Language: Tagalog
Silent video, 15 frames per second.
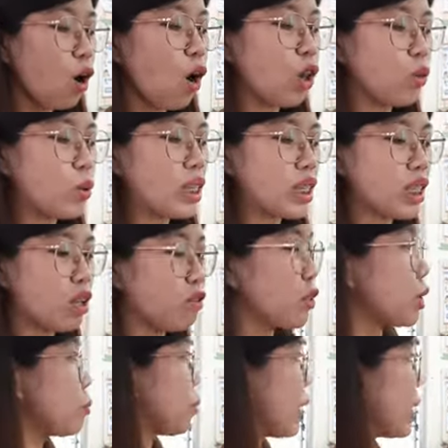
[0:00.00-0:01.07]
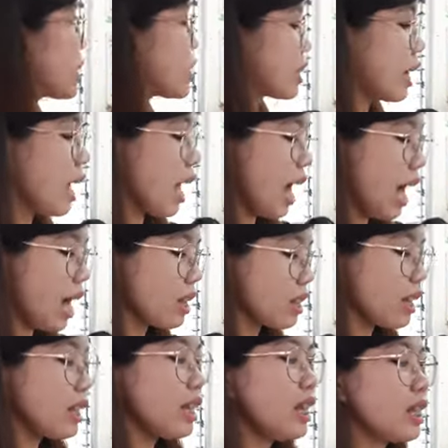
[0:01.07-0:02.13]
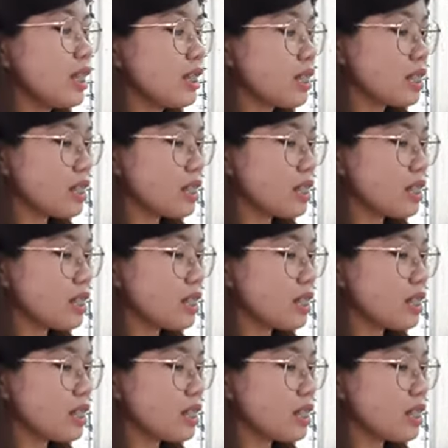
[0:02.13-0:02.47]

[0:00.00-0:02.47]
Always give your best at it